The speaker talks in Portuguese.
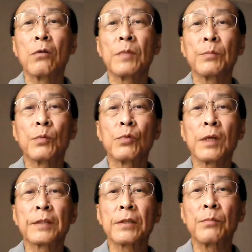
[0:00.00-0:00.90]
uma
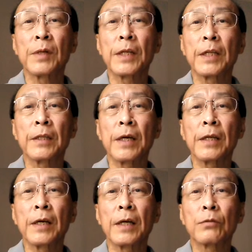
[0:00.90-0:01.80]
população
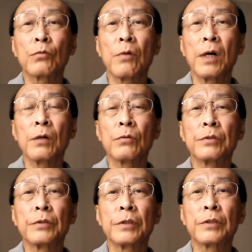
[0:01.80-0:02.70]
planetária atual
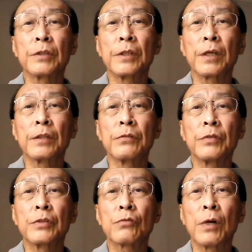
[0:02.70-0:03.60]
de cerca de
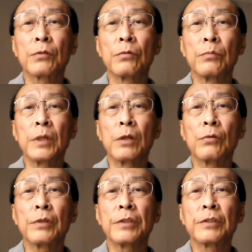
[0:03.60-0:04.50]
24
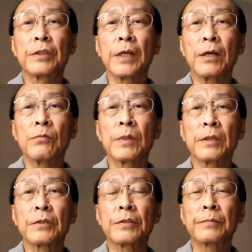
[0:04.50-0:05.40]
bilhões de
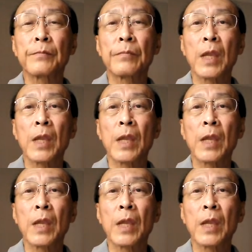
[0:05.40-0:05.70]
almas,